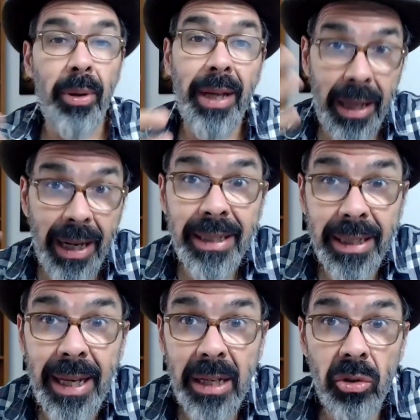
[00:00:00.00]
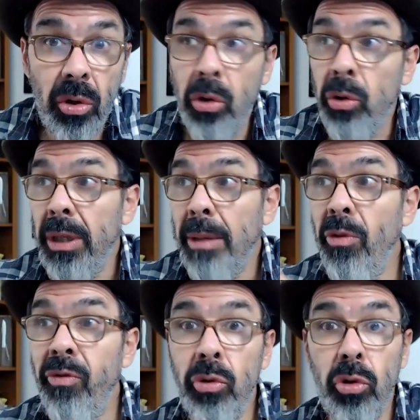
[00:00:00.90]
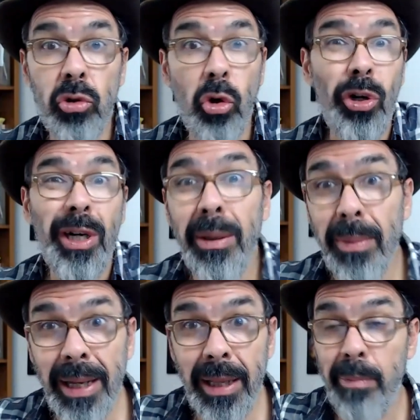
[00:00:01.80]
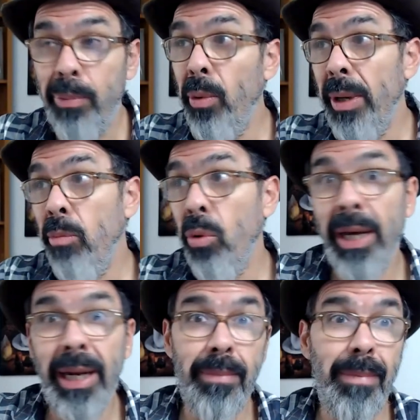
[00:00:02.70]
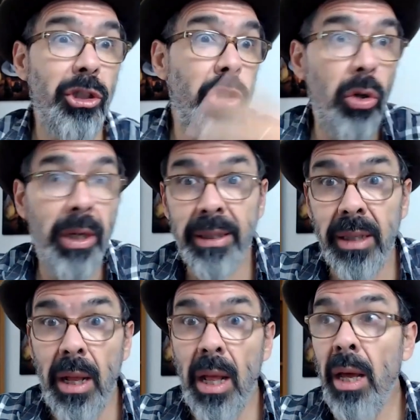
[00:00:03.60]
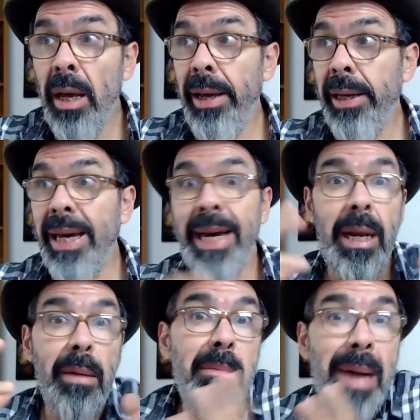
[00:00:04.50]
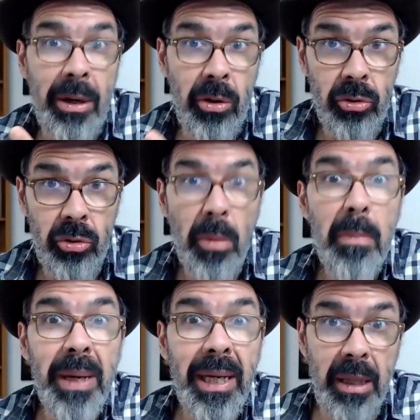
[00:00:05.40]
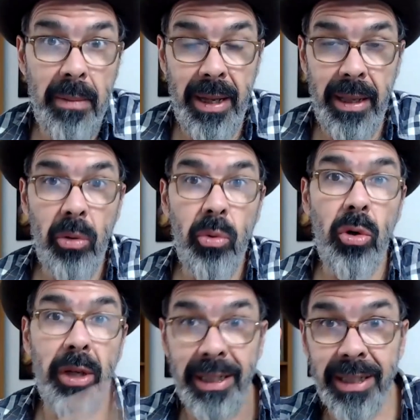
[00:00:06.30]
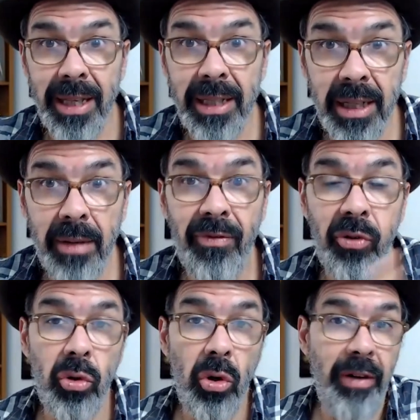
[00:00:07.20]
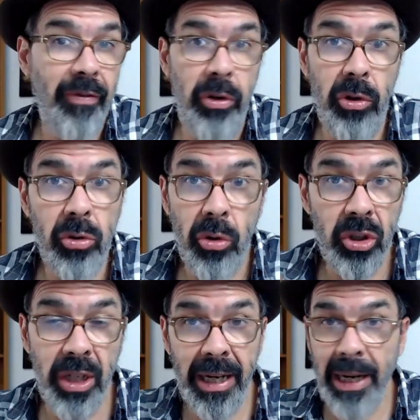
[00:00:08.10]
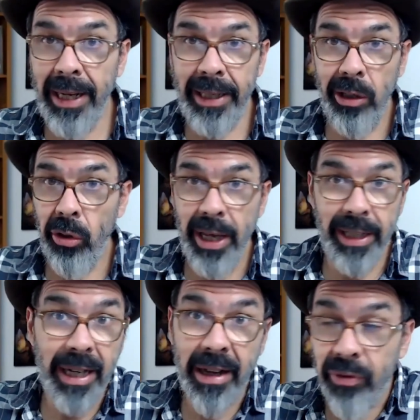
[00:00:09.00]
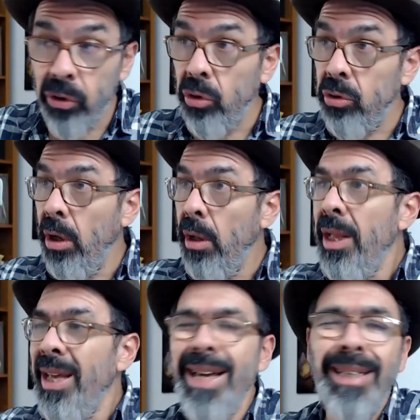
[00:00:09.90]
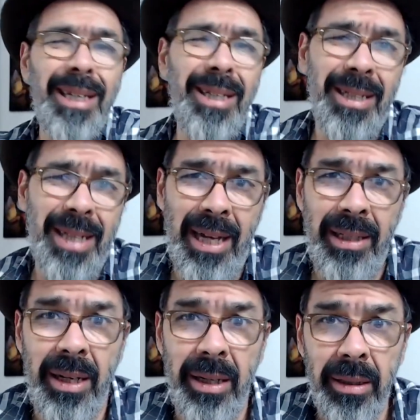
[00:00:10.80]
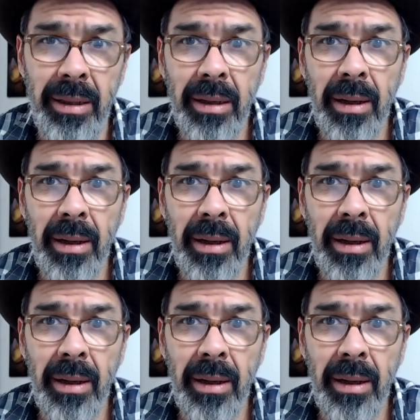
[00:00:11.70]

Porque gracias a eso encontramos fotos horribles de pobres mujeres mayores eh, que caen en manos, son víctimas de algunos que se dicen fotógrafos y no, llegan a la categoría de sacafotos y hacen desastre.